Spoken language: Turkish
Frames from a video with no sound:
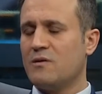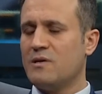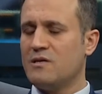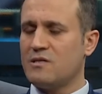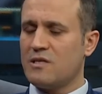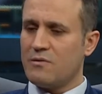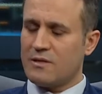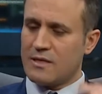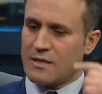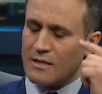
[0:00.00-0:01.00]
Birleşik
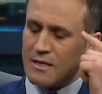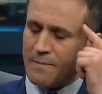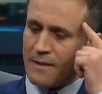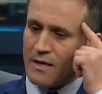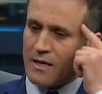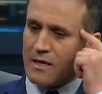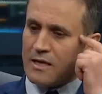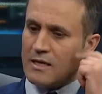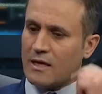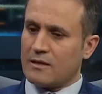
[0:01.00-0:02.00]
Devletleri'nde
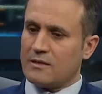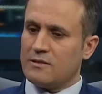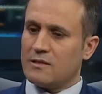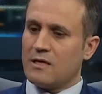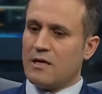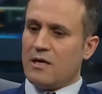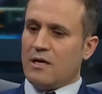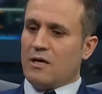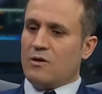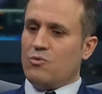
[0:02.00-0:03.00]
yaklaşık
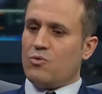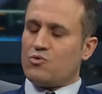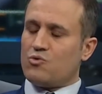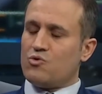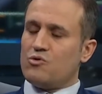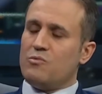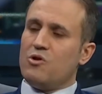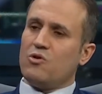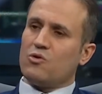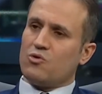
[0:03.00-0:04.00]
300
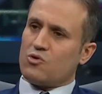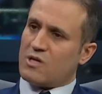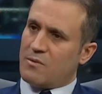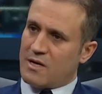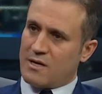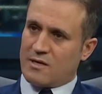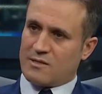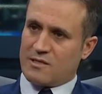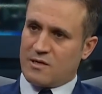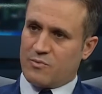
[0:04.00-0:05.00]
milyon doz mRNA
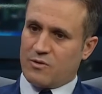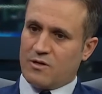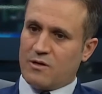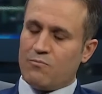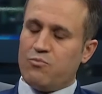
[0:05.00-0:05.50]
aşısı yapıldı.